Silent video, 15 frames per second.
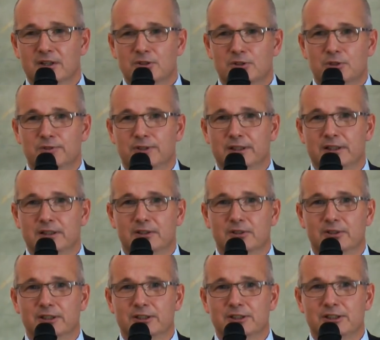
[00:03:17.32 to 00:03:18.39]
człowiek o
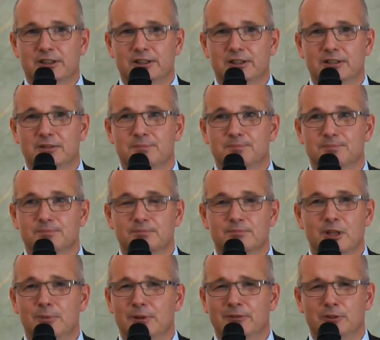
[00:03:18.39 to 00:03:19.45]
jakiejś takiej
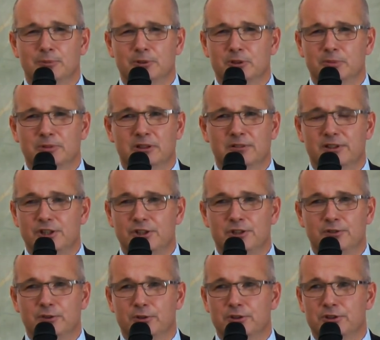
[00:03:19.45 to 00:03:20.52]
nieprawdopodobnej
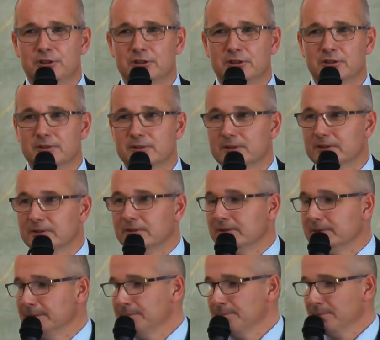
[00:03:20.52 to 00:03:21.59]
wrażliwości. To,
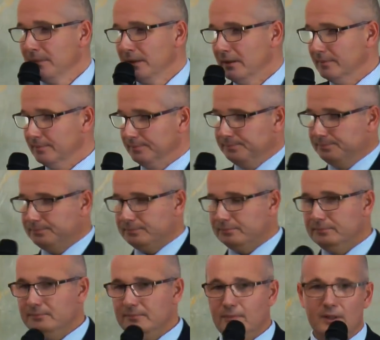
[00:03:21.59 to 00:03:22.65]
to
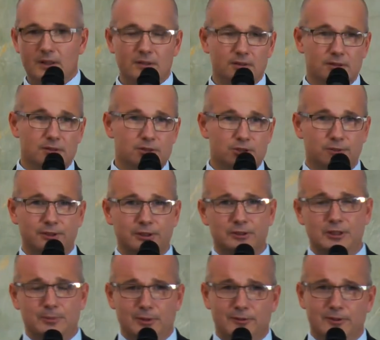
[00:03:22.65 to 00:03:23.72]
e, człowiek o
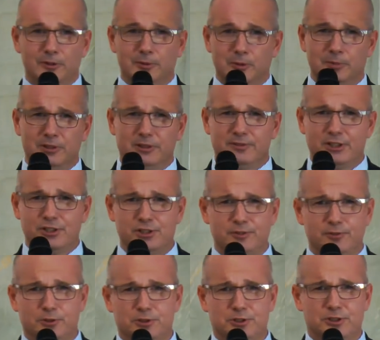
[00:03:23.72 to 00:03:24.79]
nieprawdopodobnej
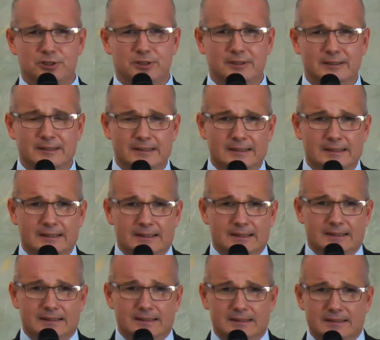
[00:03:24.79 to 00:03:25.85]
wrażliwości.
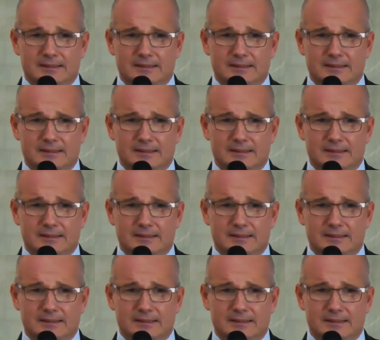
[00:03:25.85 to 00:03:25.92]
E,